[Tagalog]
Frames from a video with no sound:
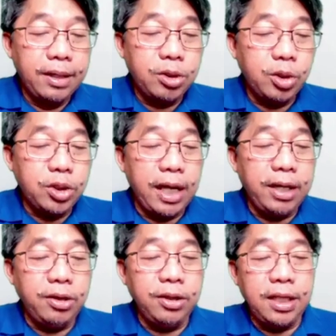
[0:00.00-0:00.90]
So sa
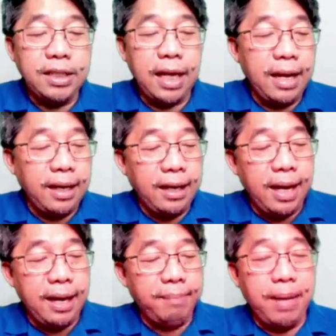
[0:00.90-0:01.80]
ngayon, isa lang
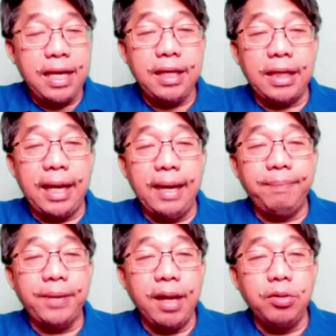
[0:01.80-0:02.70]
na
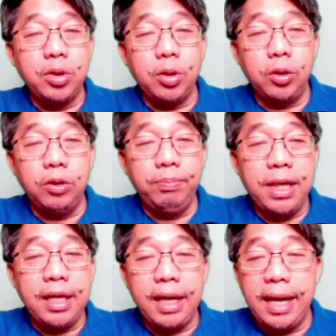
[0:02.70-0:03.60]
balita ang gusto kong
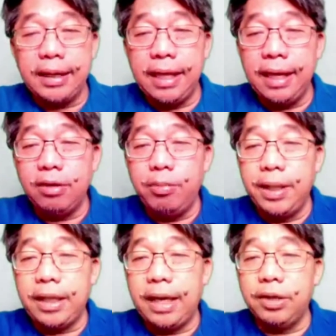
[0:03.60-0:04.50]
bigyan natin ng
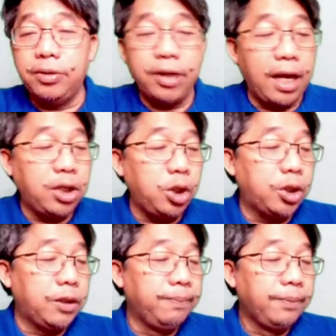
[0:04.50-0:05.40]
komentaryo o
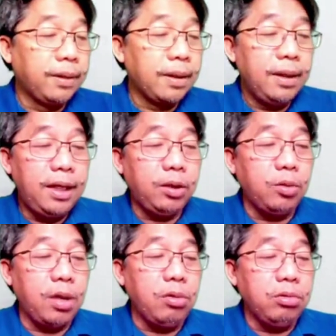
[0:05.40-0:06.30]
reaksyon.
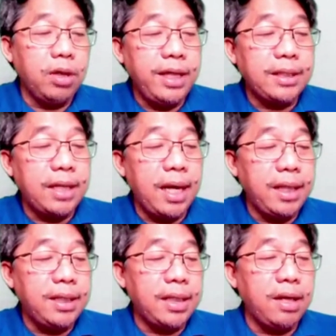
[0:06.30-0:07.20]
Itong kaugnay sa
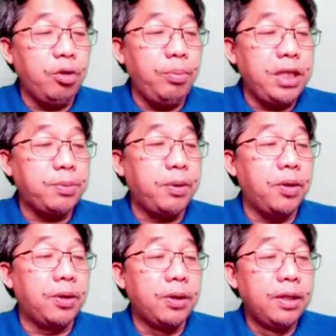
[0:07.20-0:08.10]
isang
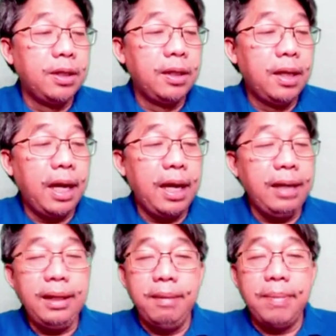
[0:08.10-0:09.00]
obispo,
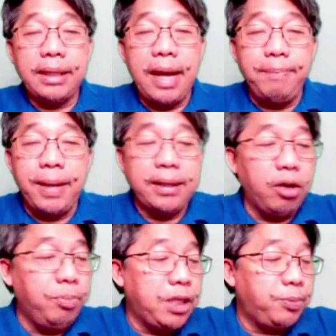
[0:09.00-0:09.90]
ah, matapang
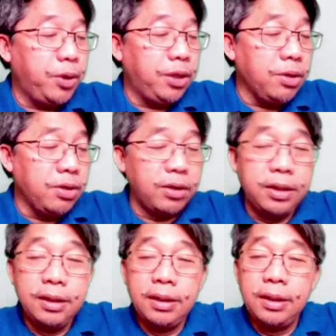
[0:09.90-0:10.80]
na obispo ito,
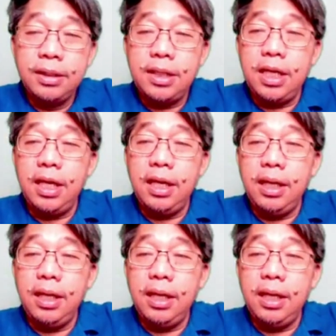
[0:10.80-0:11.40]
si